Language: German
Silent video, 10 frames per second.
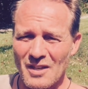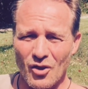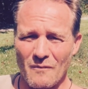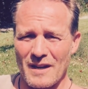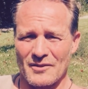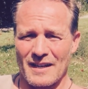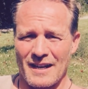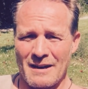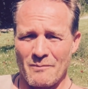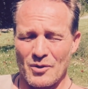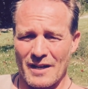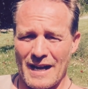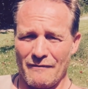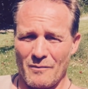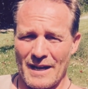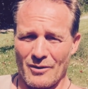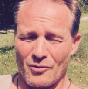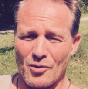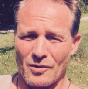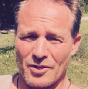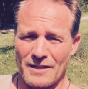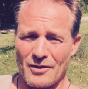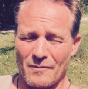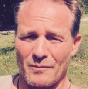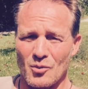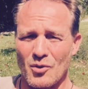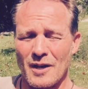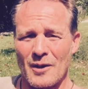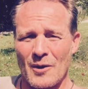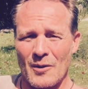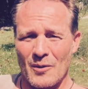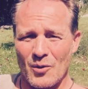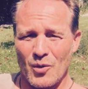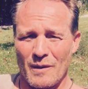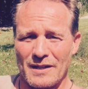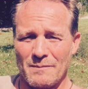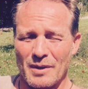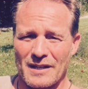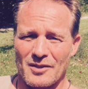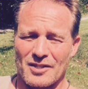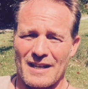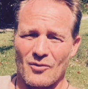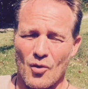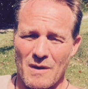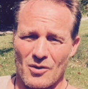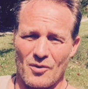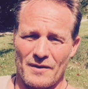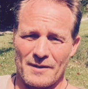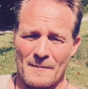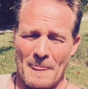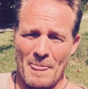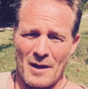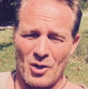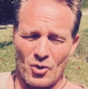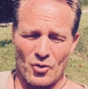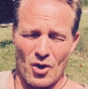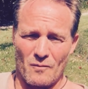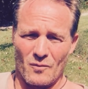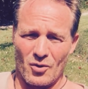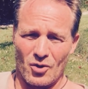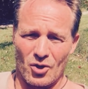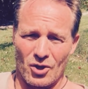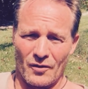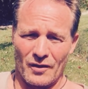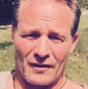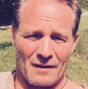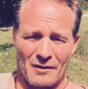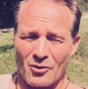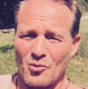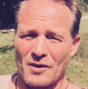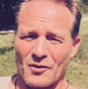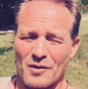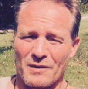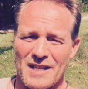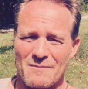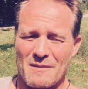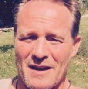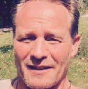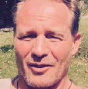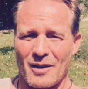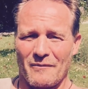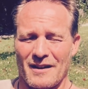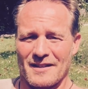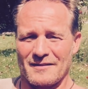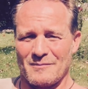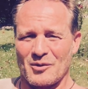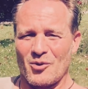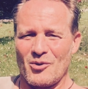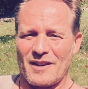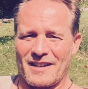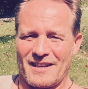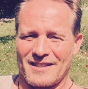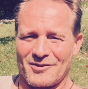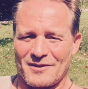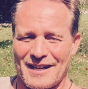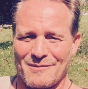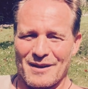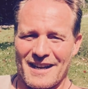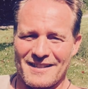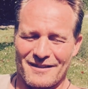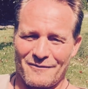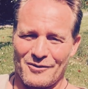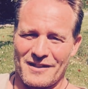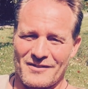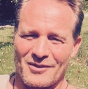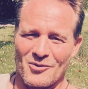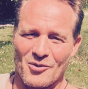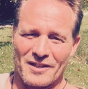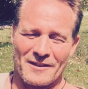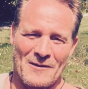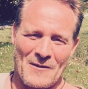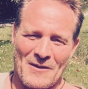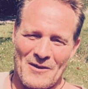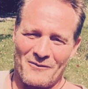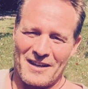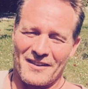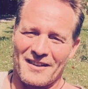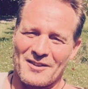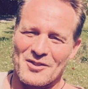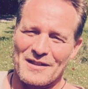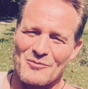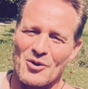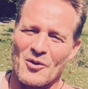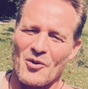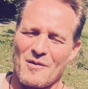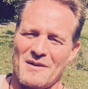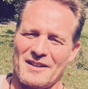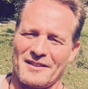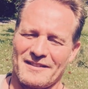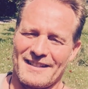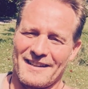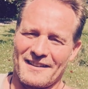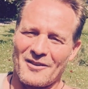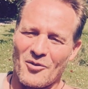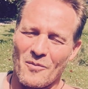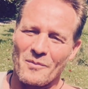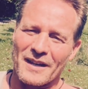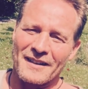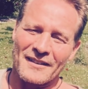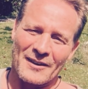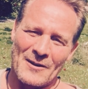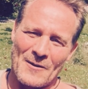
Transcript: kommen wir an so einer kleinen Bücherei vorbei und holen uns schnell noch ein Buch über die britische Aromakunde. So, und jetzt haben wir ein cooles Gespräch mit dem Herrn Klopp. Wir lassen ihm ein Öl da. Der ist total begeistert von der Zitrone, weil es seine Stimmung nochmal einen Ticken nach oben bringt.